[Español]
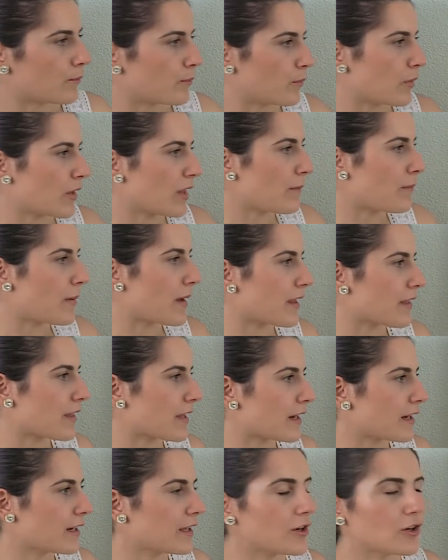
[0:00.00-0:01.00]
Puede
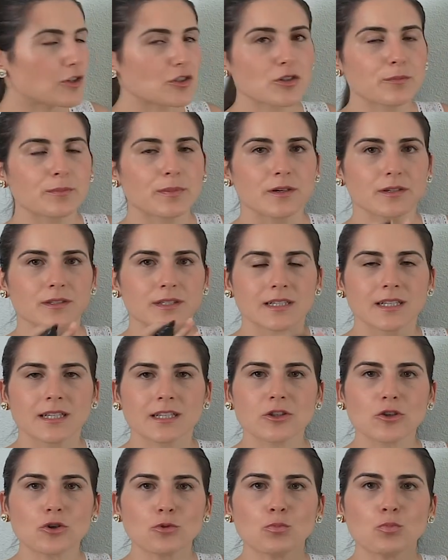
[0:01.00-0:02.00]
parecer lioso, pero
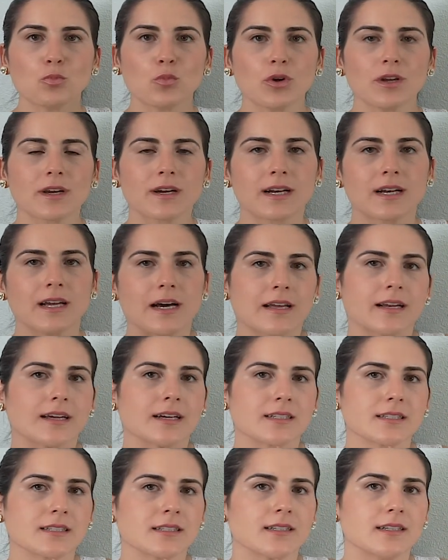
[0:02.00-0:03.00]
teniendo muy
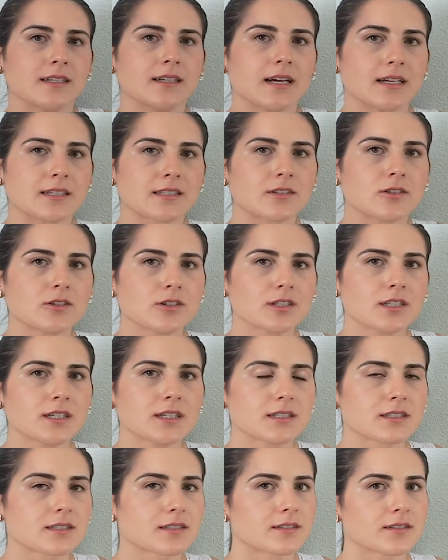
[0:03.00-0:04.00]
claras las
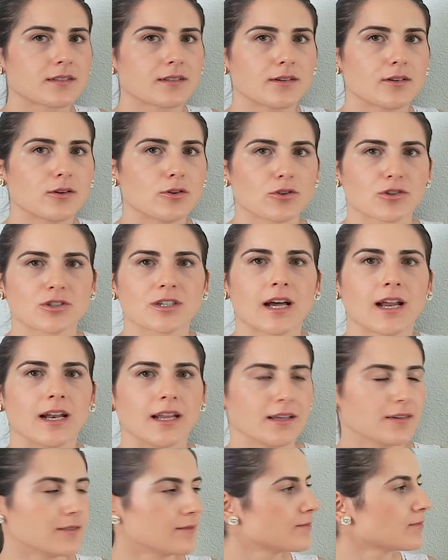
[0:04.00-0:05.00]
cosas, os
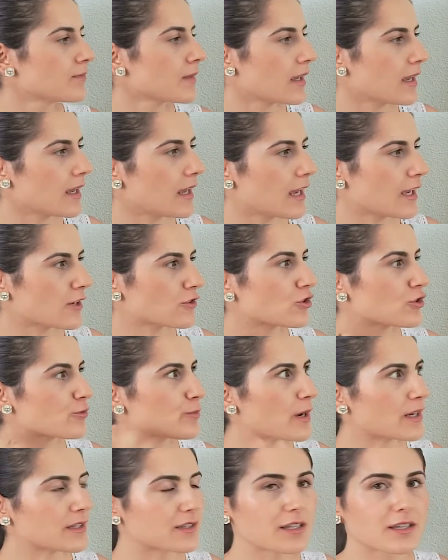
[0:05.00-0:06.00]
sale. Esto es
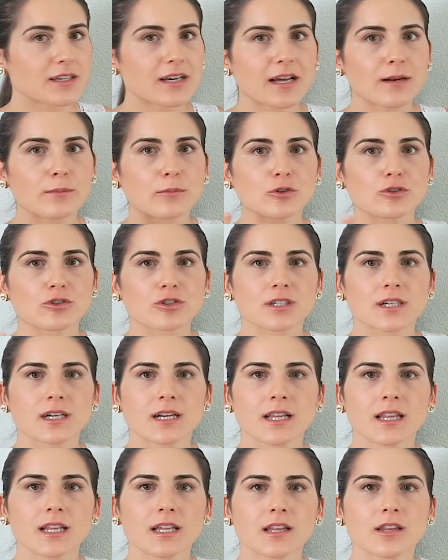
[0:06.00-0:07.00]
practicar muchos
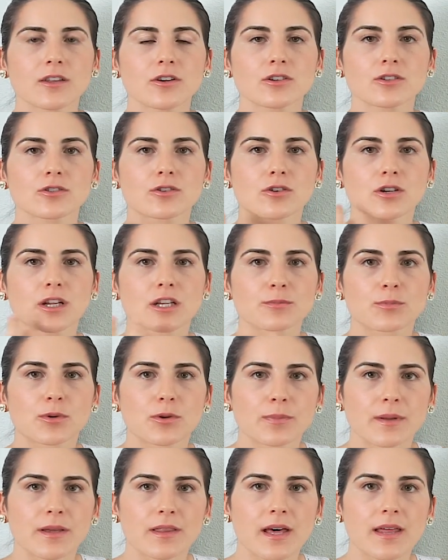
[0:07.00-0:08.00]
ejercicios con las
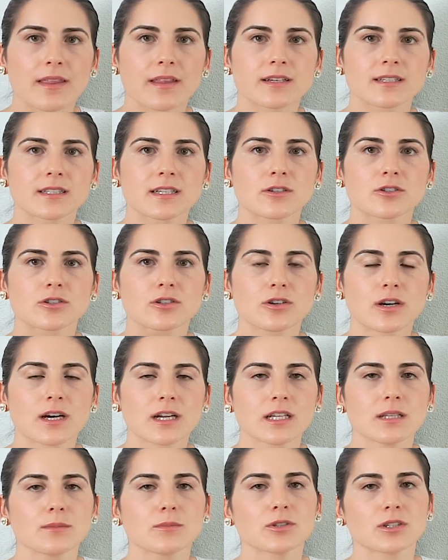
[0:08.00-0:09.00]
propiedades de los
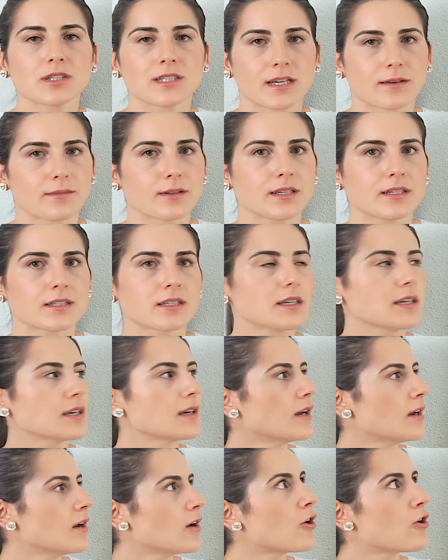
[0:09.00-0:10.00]
logaritmos y ya veréis
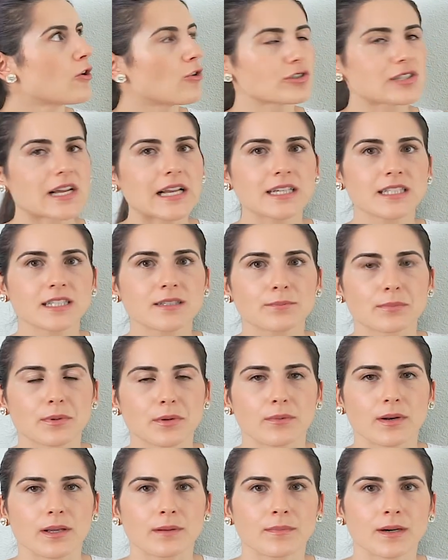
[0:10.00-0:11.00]
que os sale sin
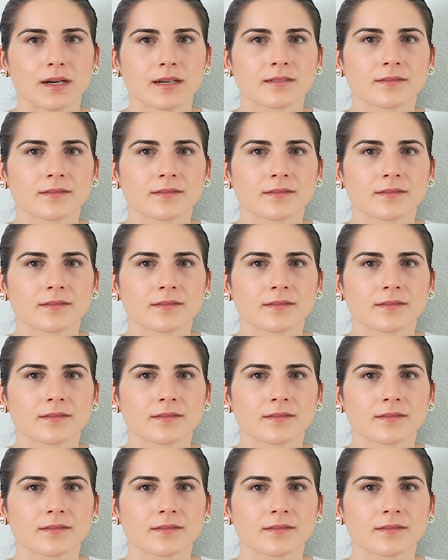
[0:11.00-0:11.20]
problema.